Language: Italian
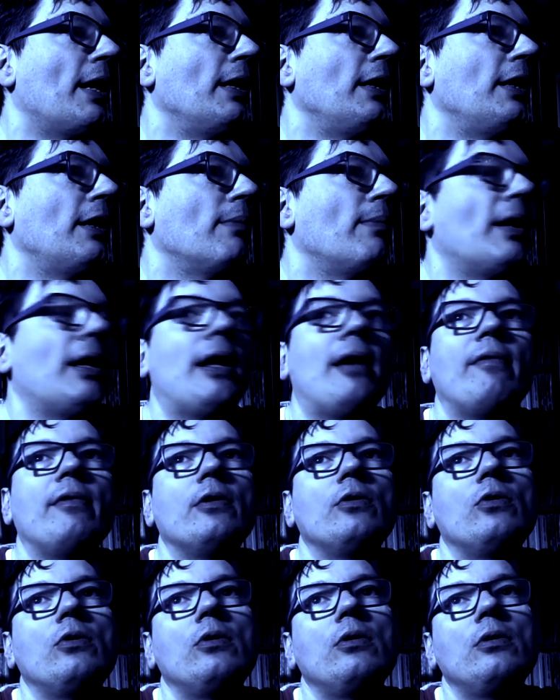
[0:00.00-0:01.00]
che
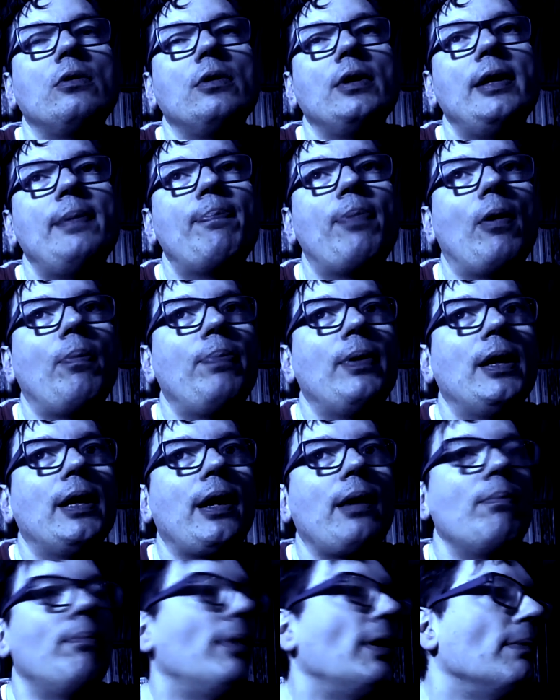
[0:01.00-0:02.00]
ballavano l'hip hop e
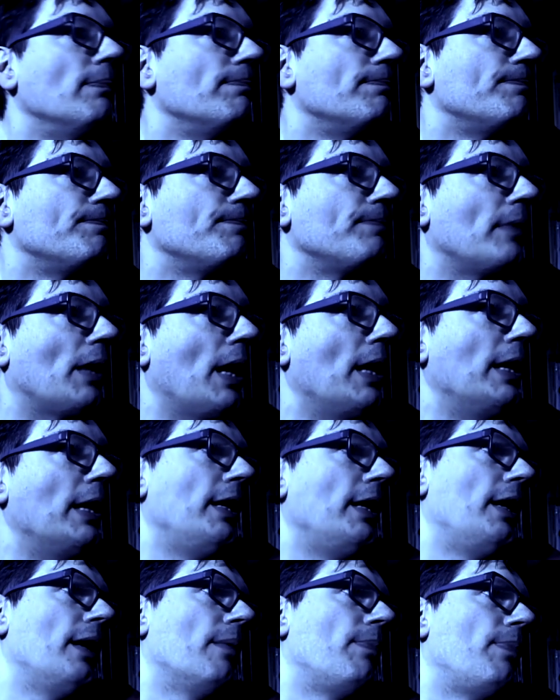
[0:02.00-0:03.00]
l'R&B e
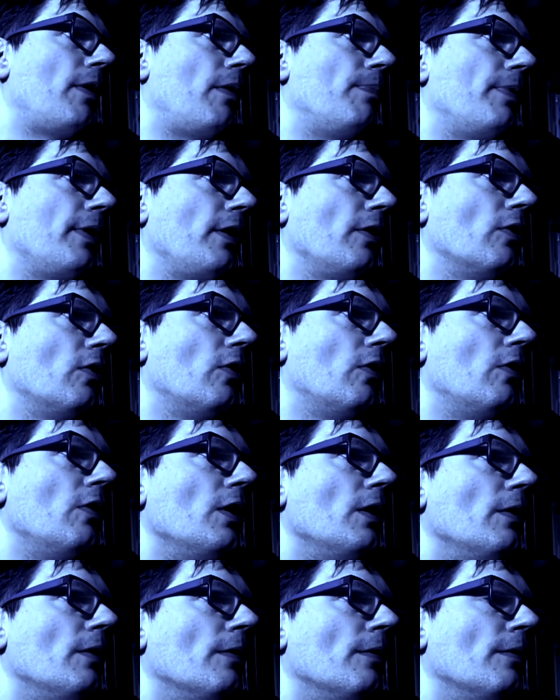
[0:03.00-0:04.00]
lì è proprio
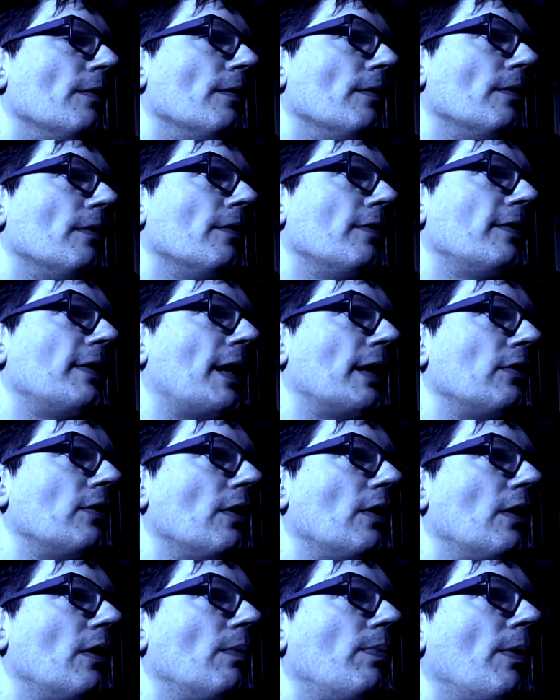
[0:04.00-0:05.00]

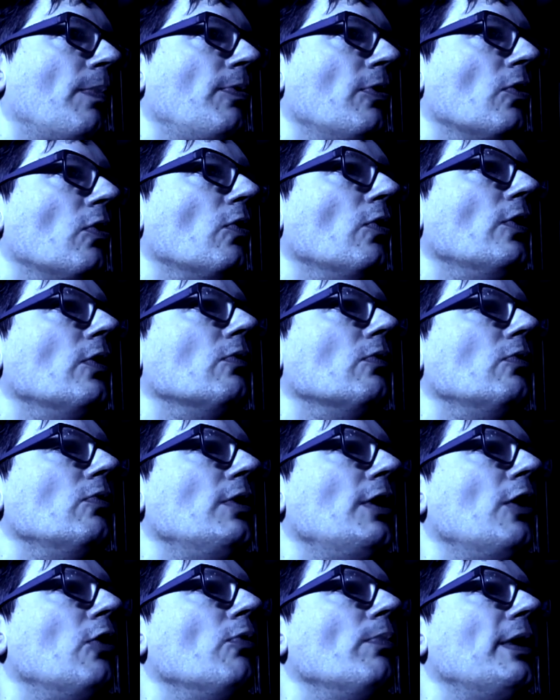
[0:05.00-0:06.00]
stato proprio
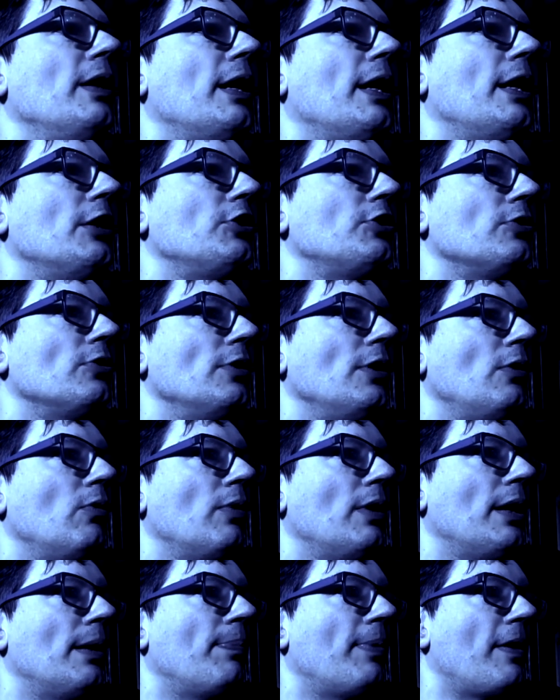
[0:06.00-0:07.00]
un'illumination di
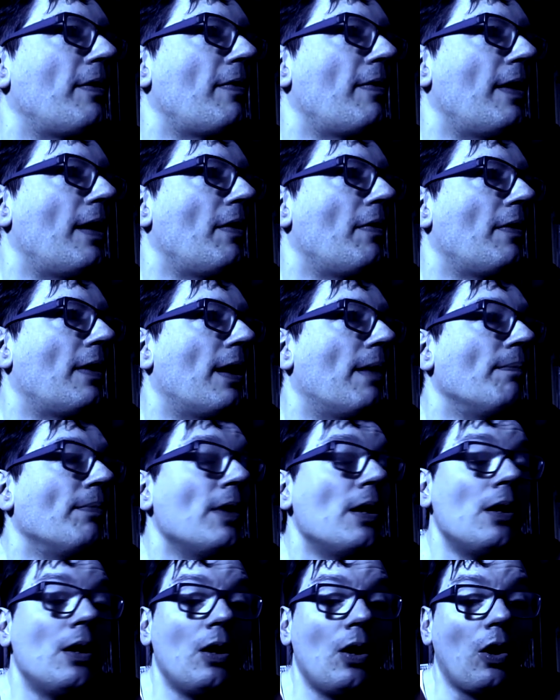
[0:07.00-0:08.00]
quella pazzesca
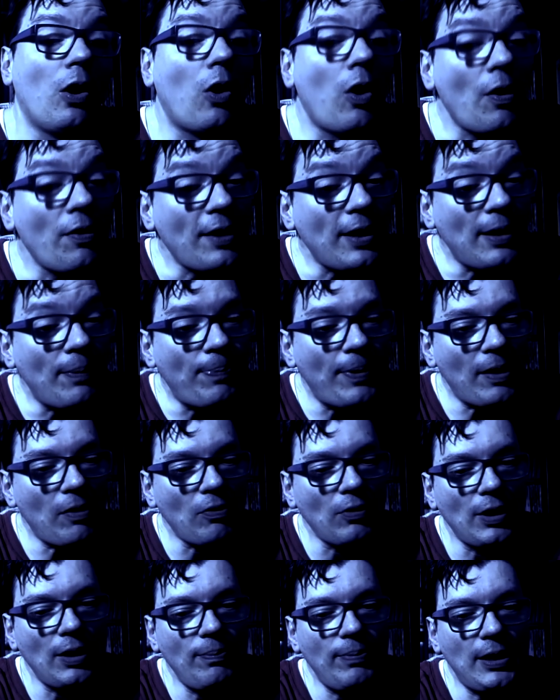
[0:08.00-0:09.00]
cosa ne
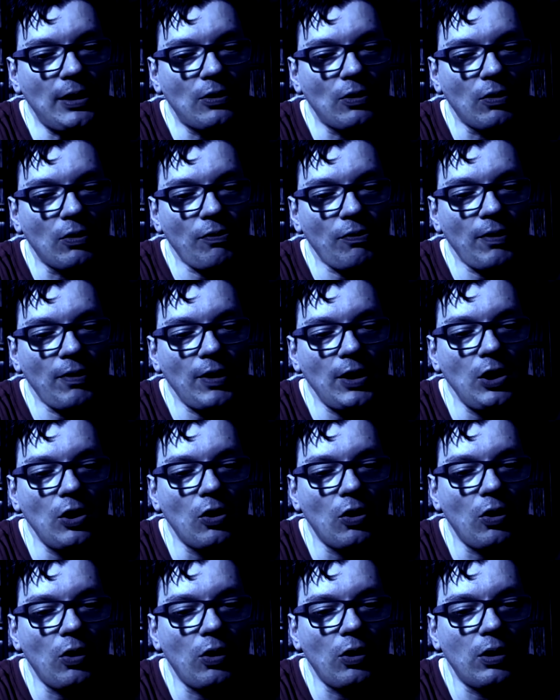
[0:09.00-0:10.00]
penso dei Beatles?
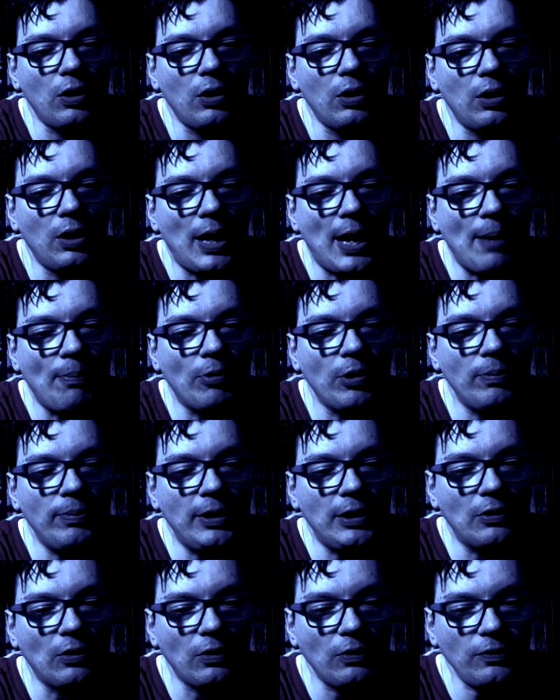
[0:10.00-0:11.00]
io eh, amo i
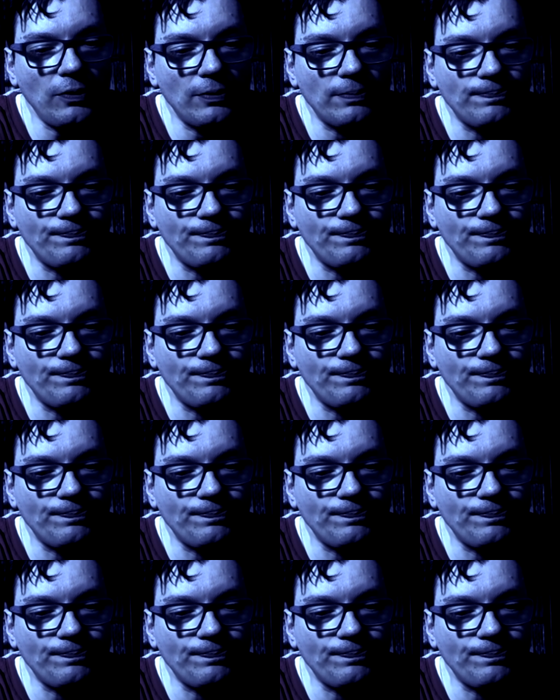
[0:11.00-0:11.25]
Beatles